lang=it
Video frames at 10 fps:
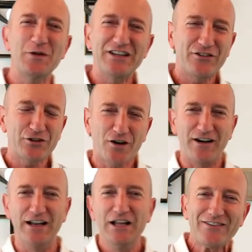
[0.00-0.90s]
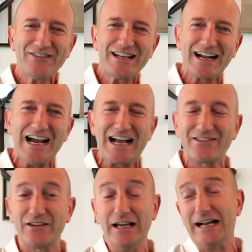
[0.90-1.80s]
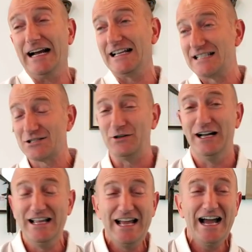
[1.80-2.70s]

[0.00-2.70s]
Quindi si trova questi ragazzi, eh, ragazzi, insomma,